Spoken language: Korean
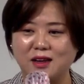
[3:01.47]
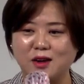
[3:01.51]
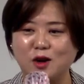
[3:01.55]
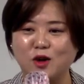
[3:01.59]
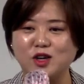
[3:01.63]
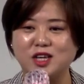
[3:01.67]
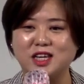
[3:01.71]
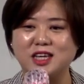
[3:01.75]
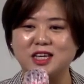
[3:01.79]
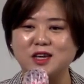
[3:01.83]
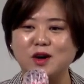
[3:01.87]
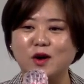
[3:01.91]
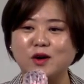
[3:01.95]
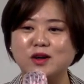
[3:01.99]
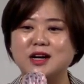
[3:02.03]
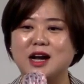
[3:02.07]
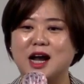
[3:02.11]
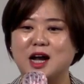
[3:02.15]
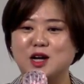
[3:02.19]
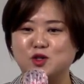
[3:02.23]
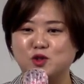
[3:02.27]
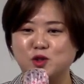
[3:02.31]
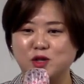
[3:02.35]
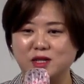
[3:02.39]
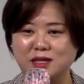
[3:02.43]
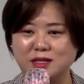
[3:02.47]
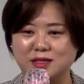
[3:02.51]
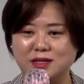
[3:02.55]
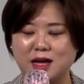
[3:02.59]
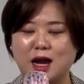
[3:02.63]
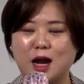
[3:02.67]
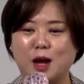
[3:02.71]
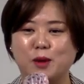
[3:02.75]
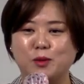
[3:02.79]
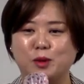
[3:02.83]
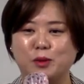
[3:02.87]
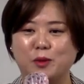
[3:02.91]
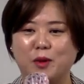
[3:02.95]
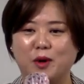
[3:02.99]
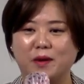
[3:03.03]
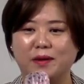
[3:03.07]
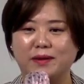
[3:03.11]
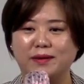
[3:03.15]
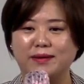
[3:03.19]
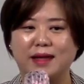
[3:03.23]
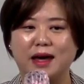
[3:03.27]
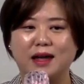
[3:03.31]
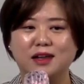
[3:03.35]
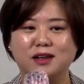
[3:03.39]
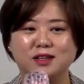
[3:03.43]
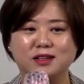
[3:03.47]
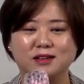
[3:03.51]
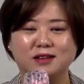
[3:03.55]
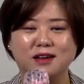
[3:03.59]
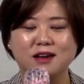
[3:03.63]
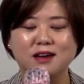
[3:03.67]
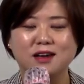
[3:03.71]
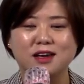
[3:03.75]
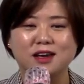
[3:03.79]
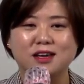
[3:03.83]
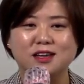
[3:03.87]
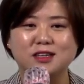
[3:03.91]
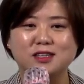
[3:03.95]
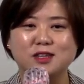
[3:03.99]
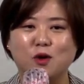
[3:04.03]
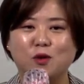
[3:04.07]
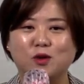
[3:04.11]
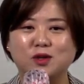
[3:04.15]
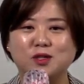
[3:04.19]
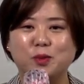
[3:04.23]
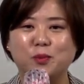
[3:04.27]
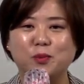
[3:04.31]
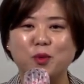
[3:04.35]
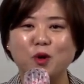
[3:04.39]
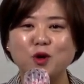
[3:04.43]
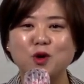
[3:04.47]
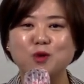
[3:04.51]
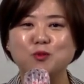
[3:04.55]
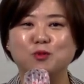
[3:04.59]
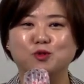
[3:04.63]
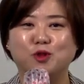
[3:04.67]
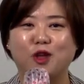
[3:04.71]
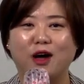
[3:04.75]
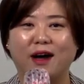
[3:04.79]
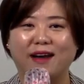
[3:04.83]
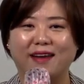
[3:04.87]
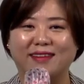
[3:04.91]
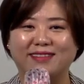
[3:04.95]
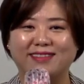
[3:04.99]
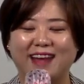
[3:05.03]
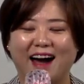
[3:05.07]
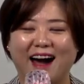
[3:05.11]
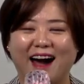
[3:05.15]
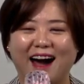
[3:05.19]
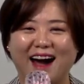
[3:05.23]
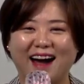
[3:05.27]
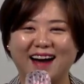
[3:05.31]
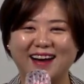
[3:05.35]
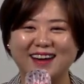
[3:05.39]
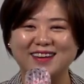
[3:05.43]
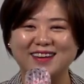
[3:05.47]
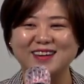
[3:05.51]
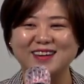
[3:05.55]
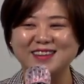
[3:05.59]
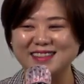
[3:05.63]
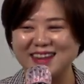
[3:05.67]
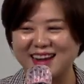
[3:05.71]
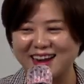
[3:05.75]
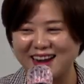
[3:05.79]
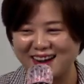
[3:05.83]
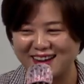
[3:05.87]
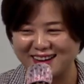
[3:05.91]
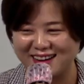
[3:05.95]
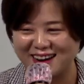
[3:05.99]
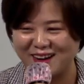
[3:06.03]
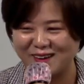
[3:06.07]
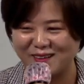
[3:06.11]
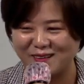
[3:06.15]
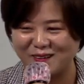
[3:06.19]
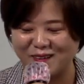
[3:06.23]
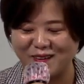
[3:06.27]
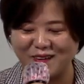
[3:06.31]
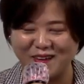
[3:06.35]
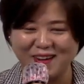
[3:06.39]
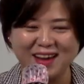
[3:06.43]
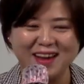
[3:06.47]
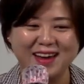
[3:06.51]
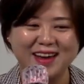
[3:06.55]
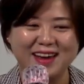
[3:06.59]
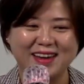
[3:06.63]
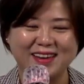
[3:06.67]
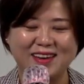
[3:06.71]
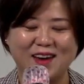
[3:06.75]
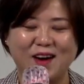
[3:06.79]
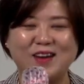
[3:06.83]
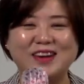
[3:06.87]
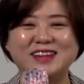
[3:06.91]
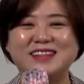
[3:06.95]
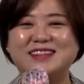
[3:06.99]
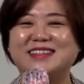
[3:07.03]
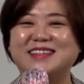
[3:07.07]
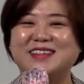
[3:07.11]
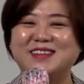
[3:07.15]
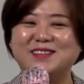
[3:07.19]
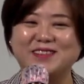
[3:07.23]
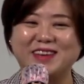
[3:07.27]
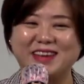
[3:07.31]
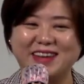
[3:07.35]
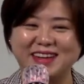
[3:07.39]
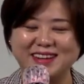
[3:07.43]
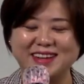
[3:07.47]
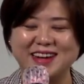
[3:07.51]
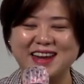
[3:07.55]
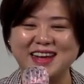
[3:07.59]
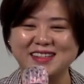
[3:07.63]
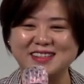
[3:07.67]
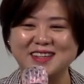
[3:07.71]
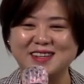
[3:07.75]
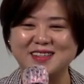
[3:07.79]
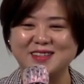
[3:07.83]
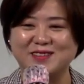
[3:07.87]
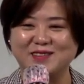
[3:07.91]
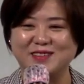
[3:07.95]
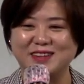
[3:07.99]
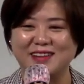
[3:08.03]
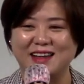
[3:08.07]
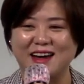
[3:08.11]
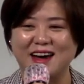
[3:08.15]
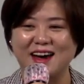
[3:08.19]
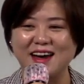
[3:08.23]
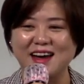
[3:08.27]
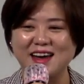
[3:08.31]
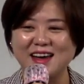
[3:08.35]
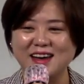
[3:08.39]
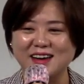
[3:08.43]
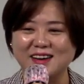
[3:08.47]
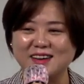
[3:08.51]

이런 기여를 할 수 있는 사람이면 나는 이제 여기서 뼈를 묻어야겠다. 그런 생각을 하고 열심히 일을 했었습니다.